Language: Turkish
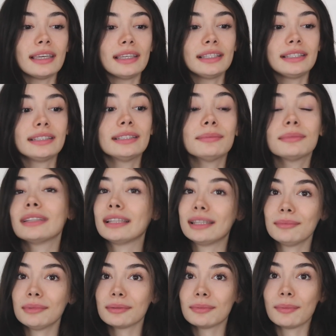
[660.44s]
e, şimdi
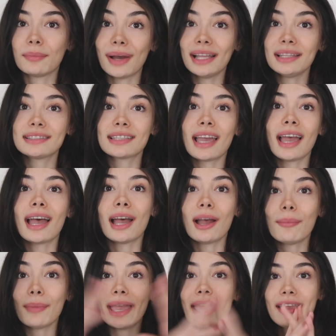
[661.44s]
dediğim gibi bence
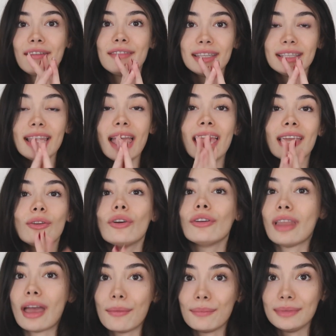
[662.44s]
hem evin en
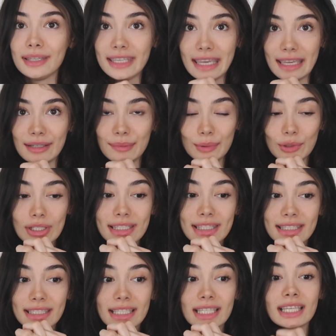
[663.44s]
önemli yeri
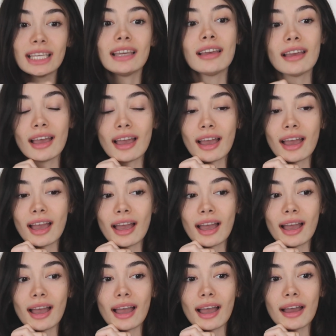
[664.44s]
burası
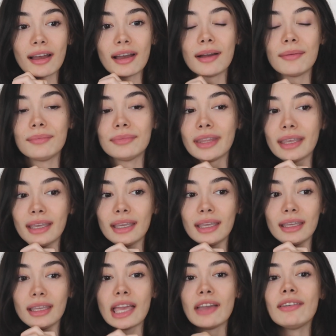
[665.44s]
hem
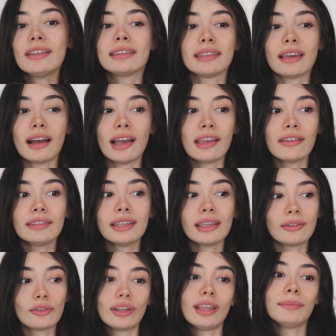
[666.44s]
de evet ya evin
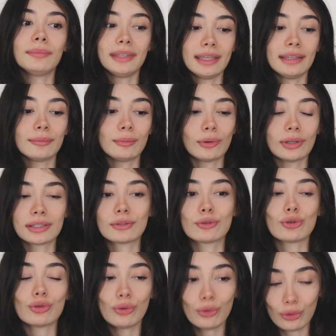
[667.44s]
en önemli yeri burası
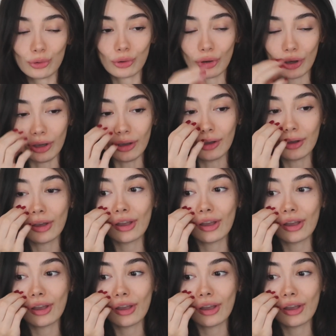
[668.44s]
çünkü